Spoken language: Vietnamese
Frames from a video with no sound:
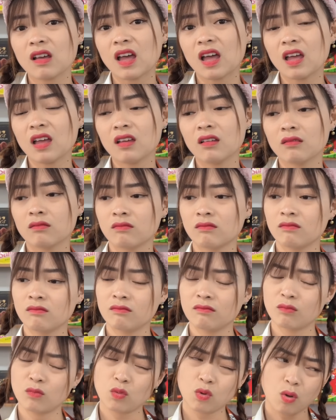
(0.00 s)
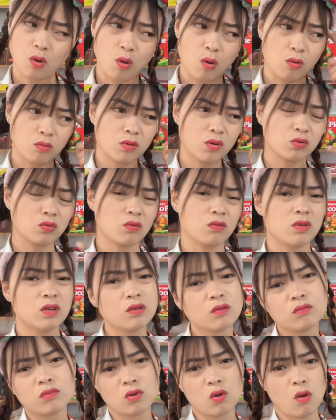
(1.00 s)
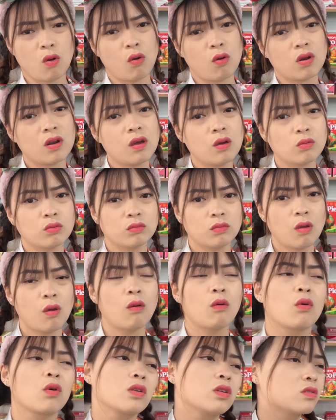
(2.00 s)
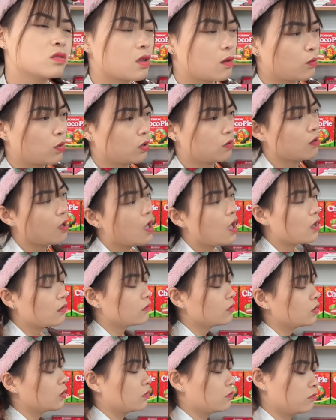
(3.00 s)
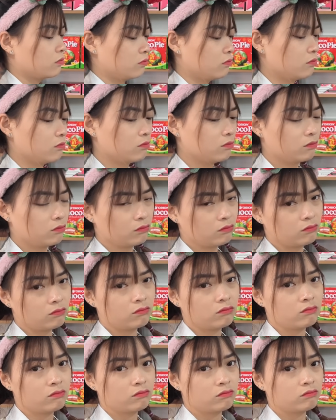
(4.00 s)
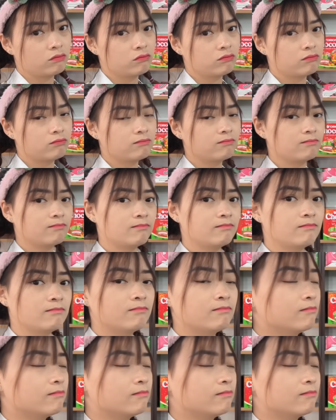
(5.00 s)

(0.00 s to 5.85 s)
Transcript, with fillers: á? Ừ. Có, nhà tôi nghĩ không có đâu. Thôi đi xem cái khác đi. Ờ thì cũng được ê